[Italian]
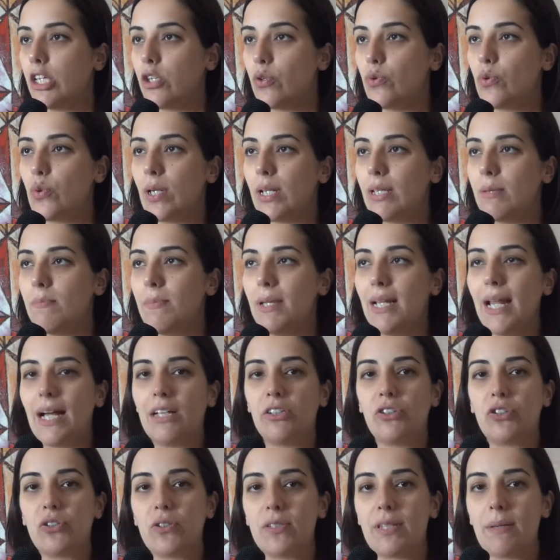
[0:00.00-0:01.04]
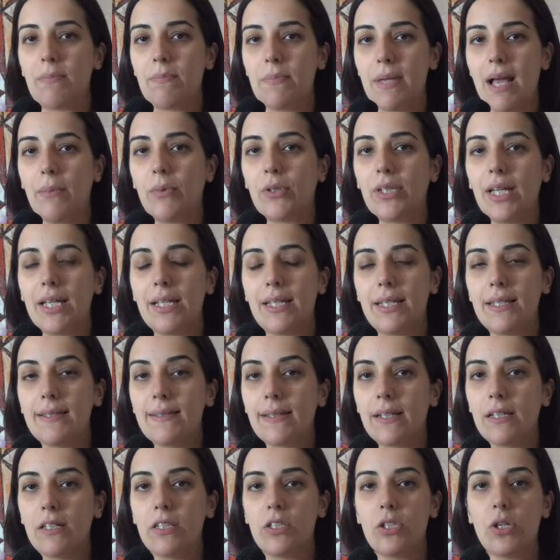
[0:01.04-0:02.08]
chiusura di bilancio, sappiamo da
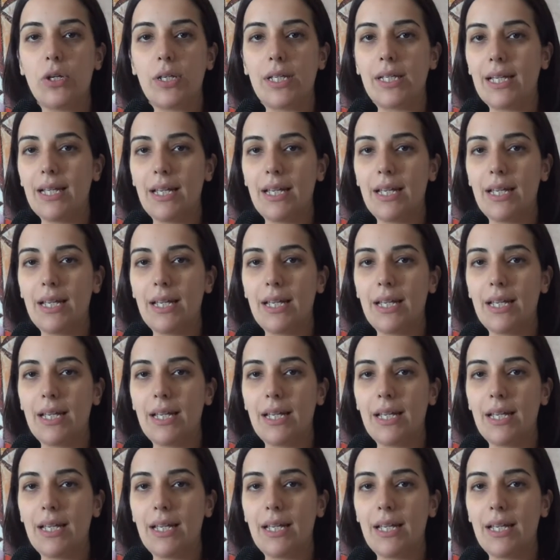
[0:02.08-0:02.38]
indiscrezioni